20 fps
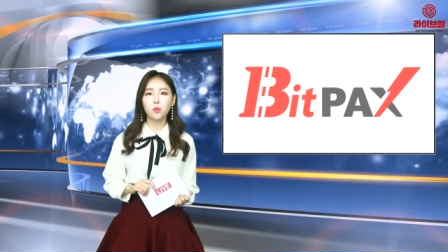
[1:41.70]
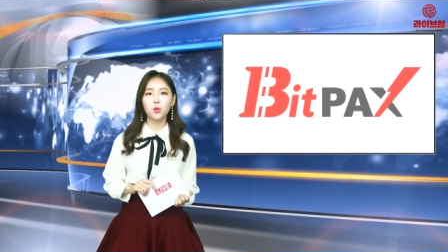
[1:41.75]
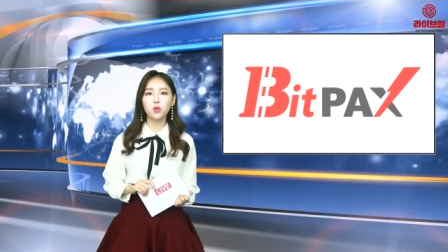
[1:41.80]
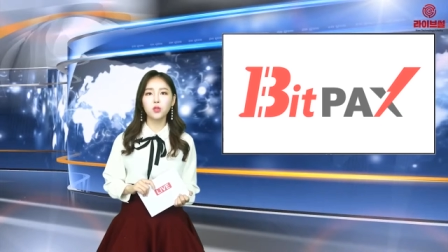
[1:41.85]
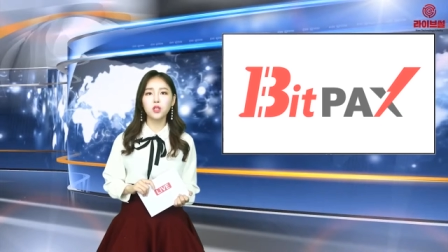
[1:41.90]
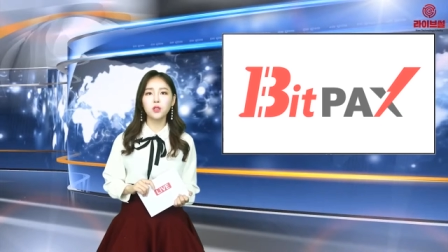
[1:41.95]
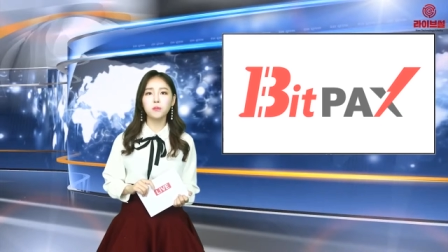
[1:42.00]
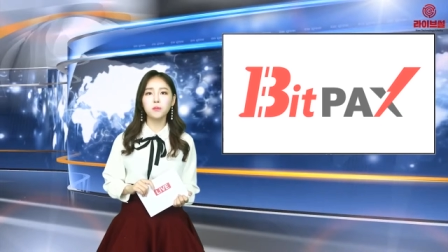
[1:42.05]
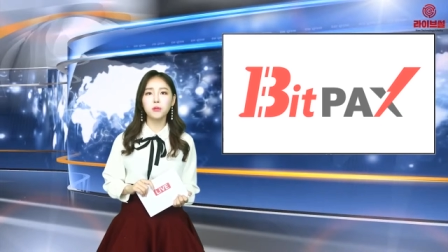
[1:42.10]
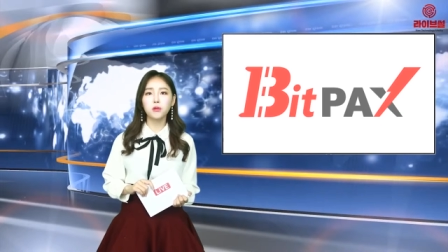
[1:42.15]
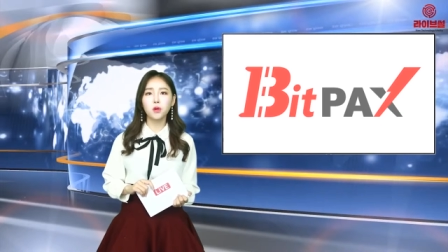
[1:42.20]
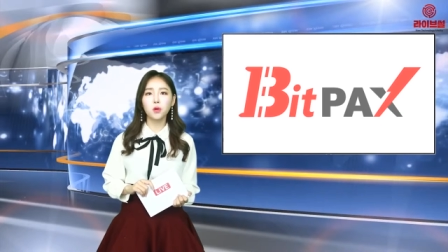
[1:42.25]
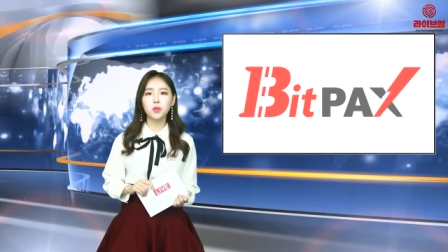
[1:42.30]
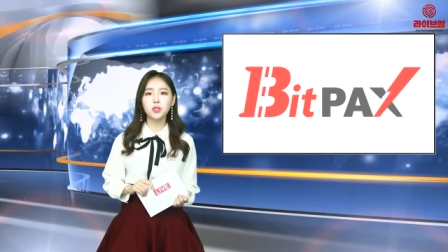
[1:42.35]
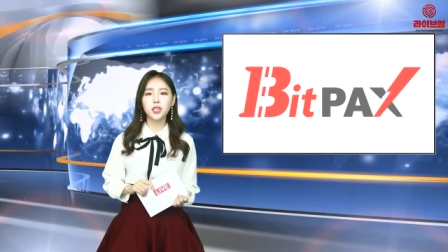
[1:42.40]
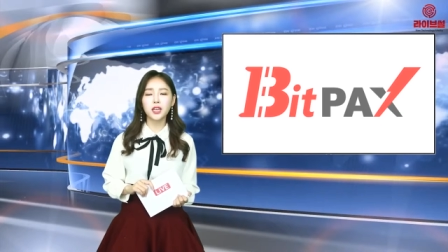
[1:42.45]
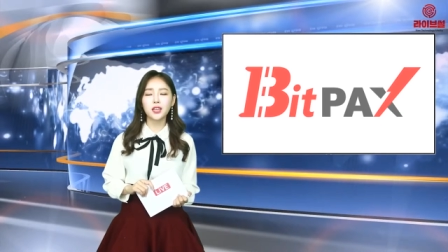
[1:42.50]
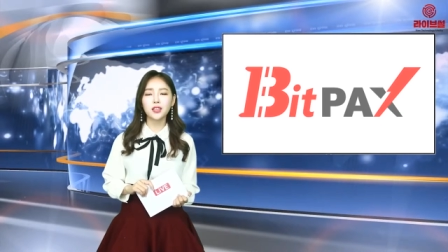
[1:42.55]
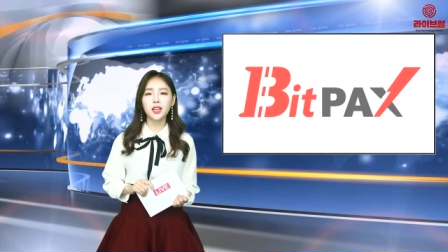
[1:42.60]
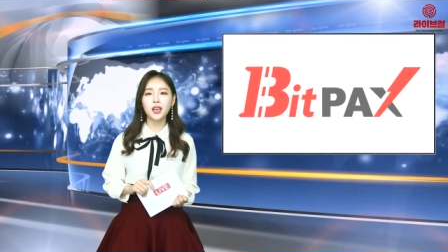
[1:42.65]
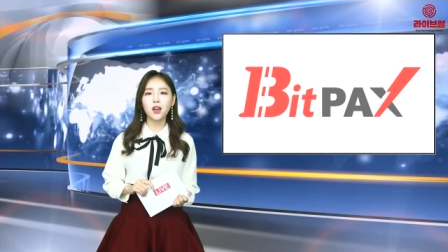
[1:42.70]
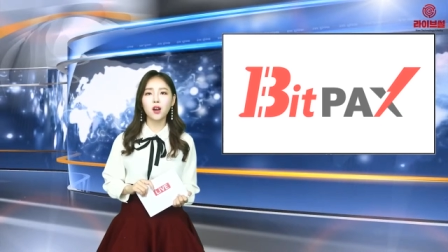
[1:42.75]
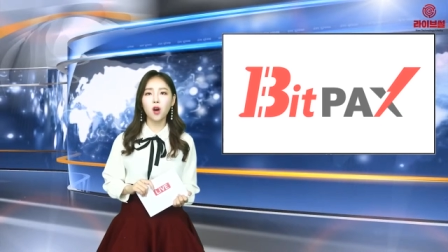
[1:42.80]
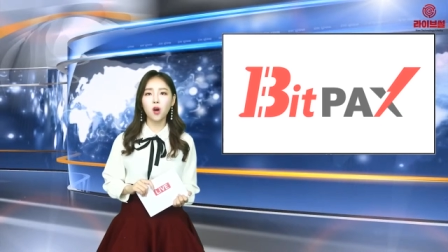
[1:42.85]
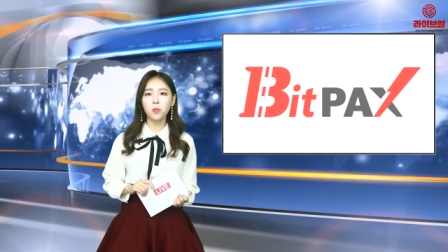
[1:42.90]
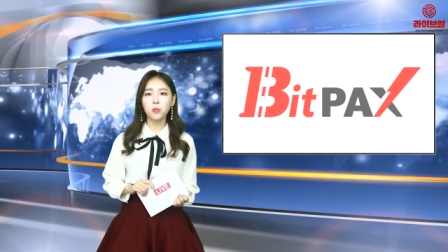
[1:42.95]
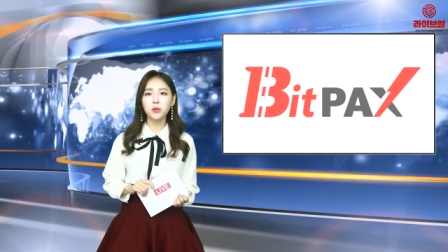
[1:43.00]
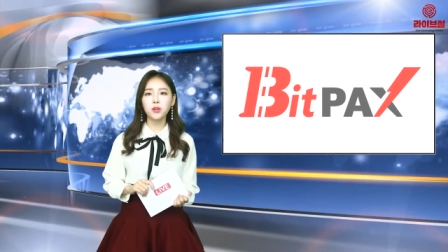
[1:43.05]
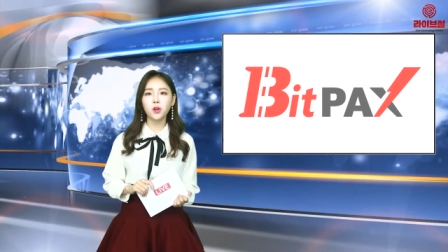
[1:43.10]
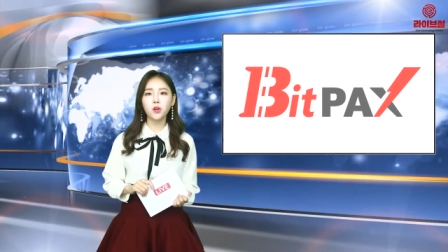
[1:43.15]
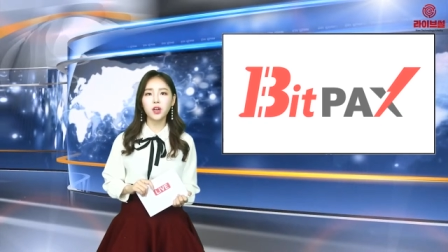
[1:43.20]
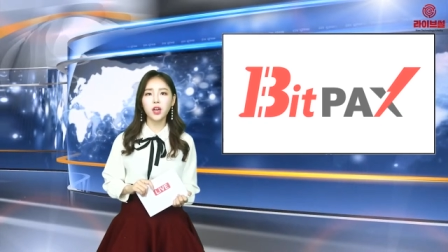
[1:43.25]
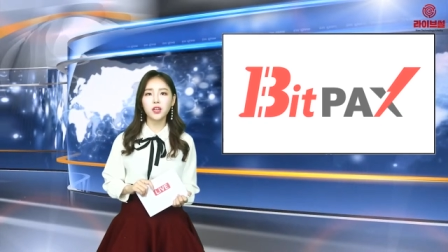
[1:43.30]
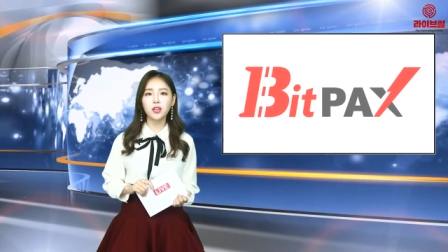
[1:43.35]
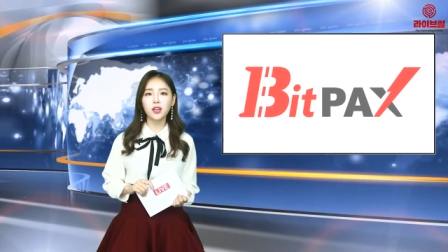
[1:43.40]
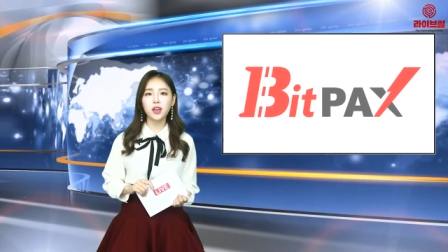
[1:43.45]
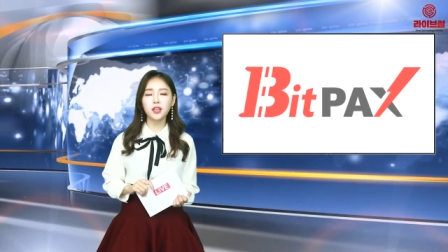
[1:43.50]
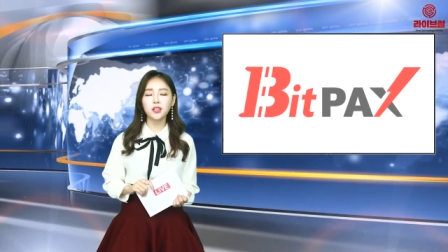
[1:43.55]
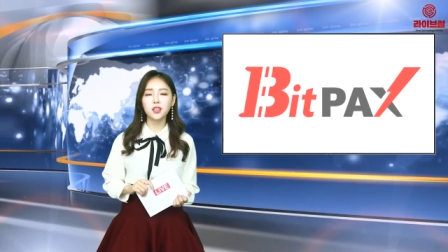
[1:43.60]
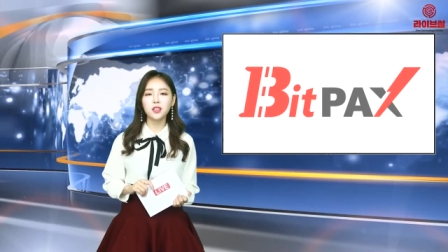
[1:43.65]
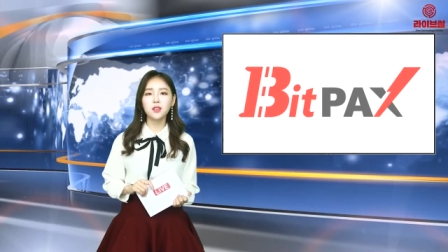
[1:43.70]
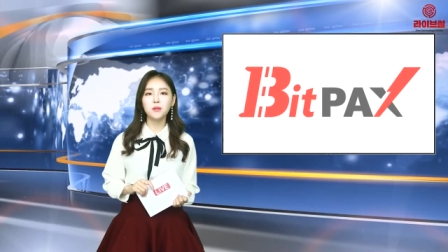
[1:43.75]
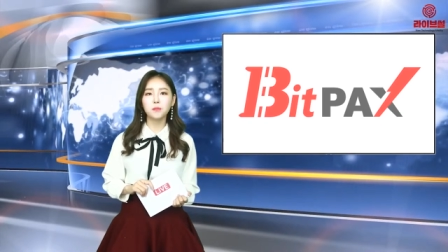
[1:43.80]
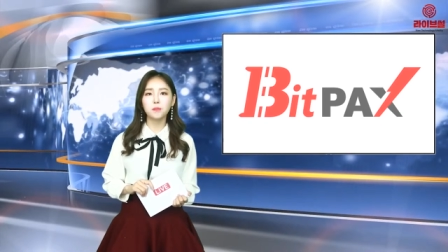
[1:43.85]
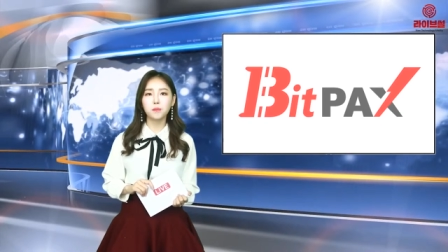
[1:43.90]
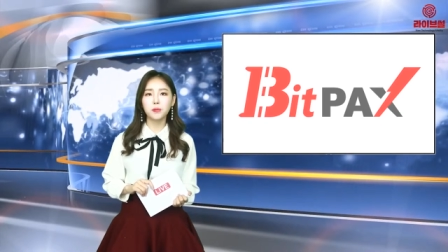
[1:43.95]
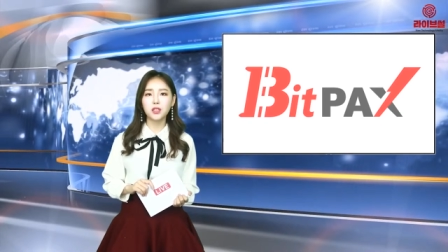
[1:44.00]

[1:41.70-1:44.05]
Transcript: 모든 블록체인의 허브 역할을 하는